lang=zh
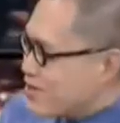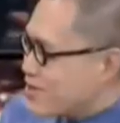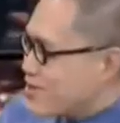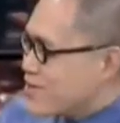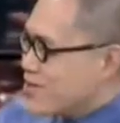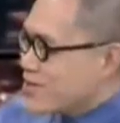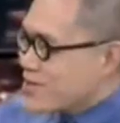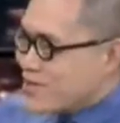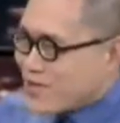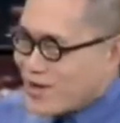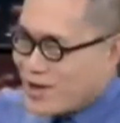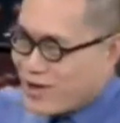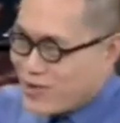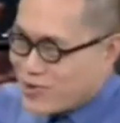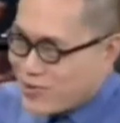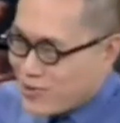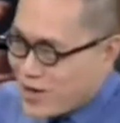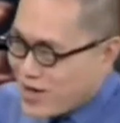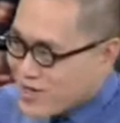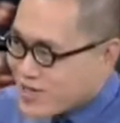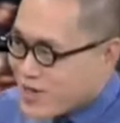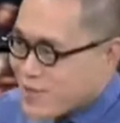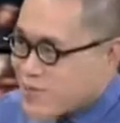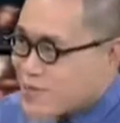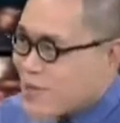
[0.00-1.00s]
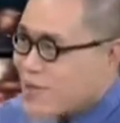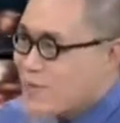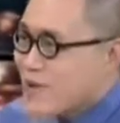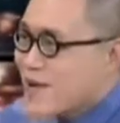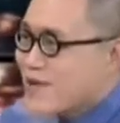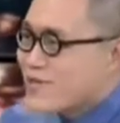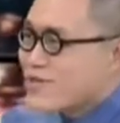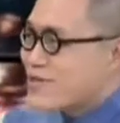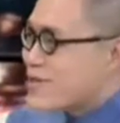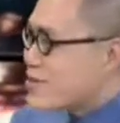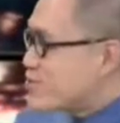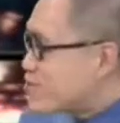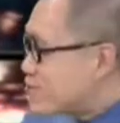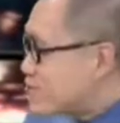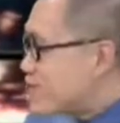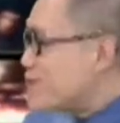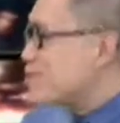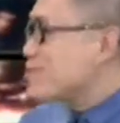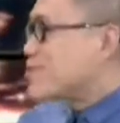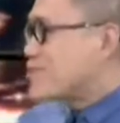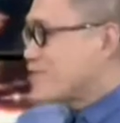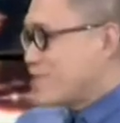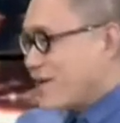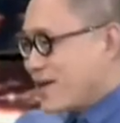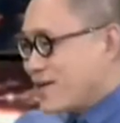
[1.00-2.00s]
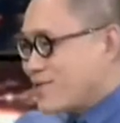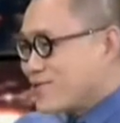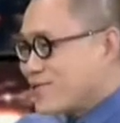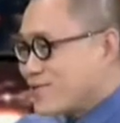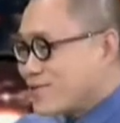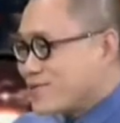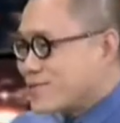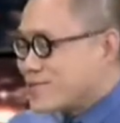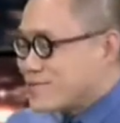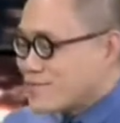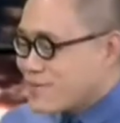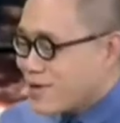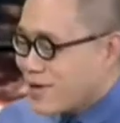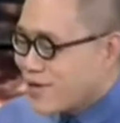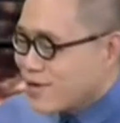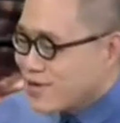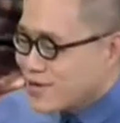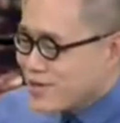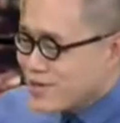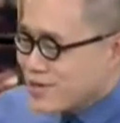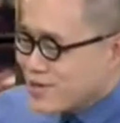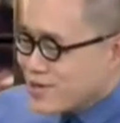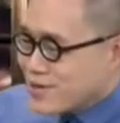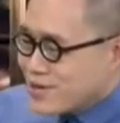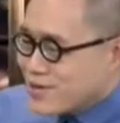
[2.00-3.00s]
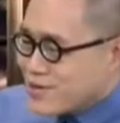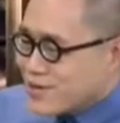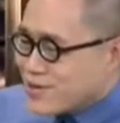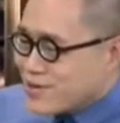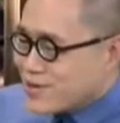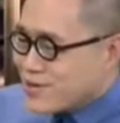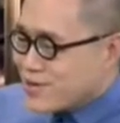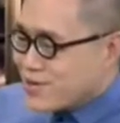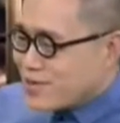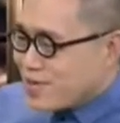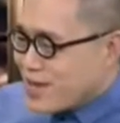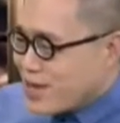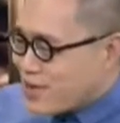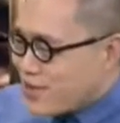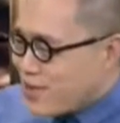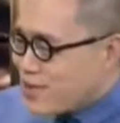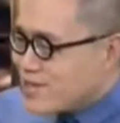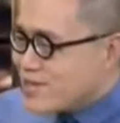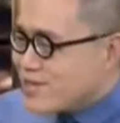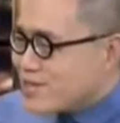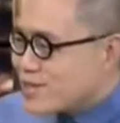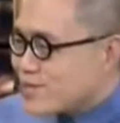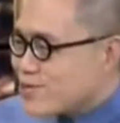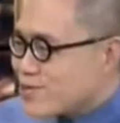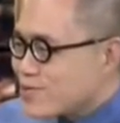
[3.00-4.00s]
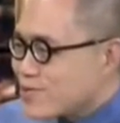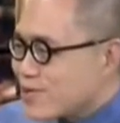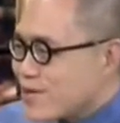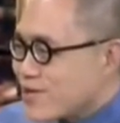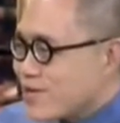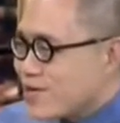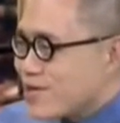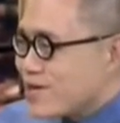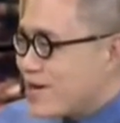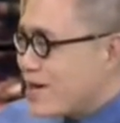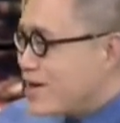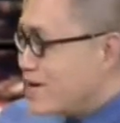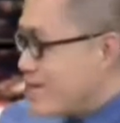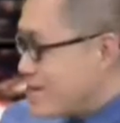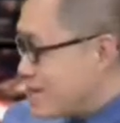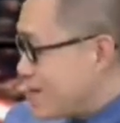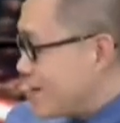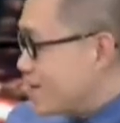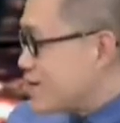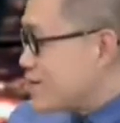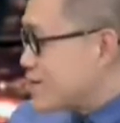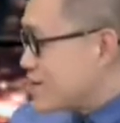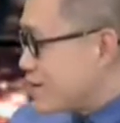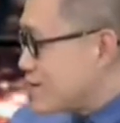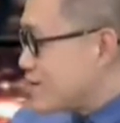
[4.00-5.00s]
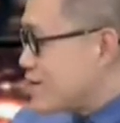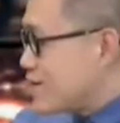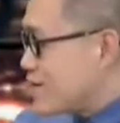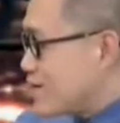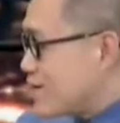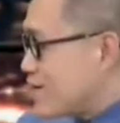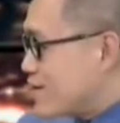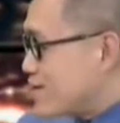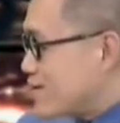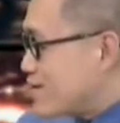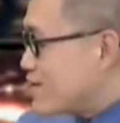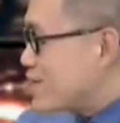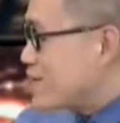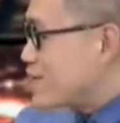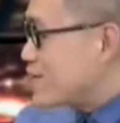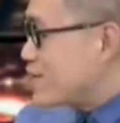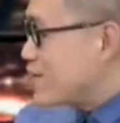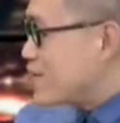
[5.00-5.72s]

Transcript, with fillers: 然后然后晚上摸半天，就那种感觉，你知道，所以台湾现在除了李安，李安那当然肯定